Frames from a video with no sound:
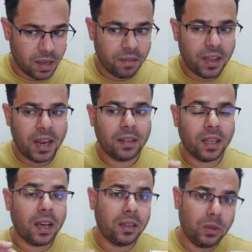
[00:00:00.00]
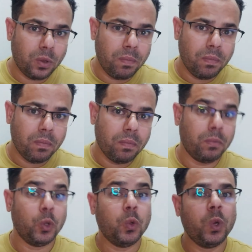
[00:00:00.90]
فلا تقدم
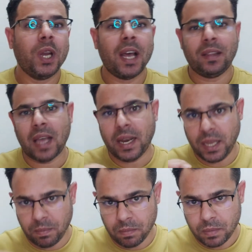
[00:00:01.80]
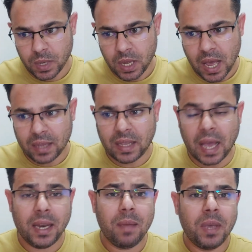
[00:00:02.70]
بدون التعليم
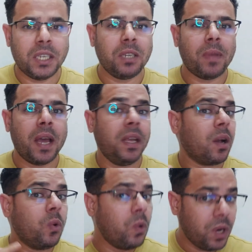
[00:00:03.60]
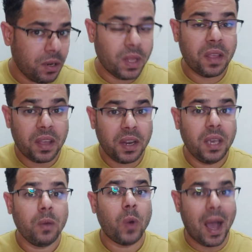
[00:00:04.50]
التعليم يجب أن يكون
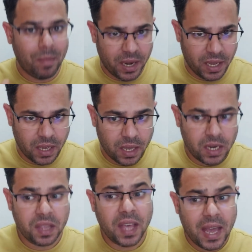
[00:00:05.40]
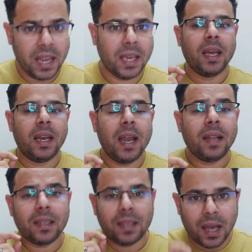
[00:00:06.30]
نظري وعملي لذلك لا
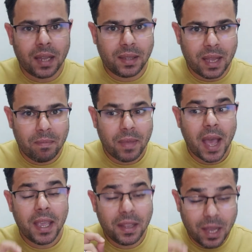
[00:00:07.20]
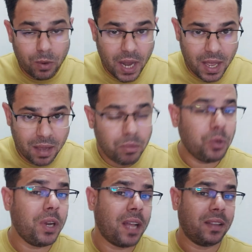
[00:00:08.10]
تتقدم أي دولة
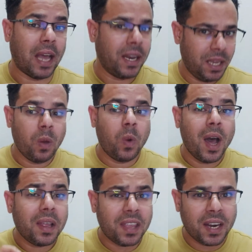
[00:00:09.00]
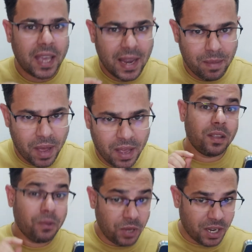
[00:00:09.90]
بدون التعليم وأكثر كلمة
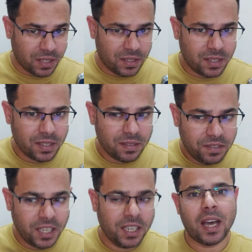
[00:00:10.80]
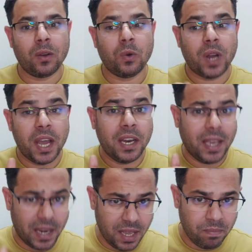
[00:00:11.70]
ذكرت في القرآن
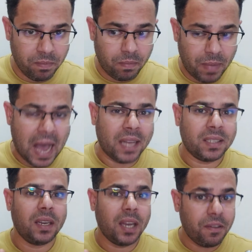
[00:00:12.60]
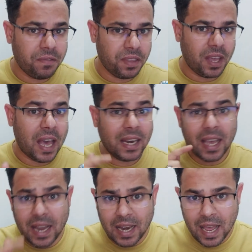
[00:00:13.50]
الكريم بعد لفظ
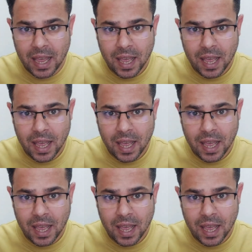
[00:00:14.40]
الجلالة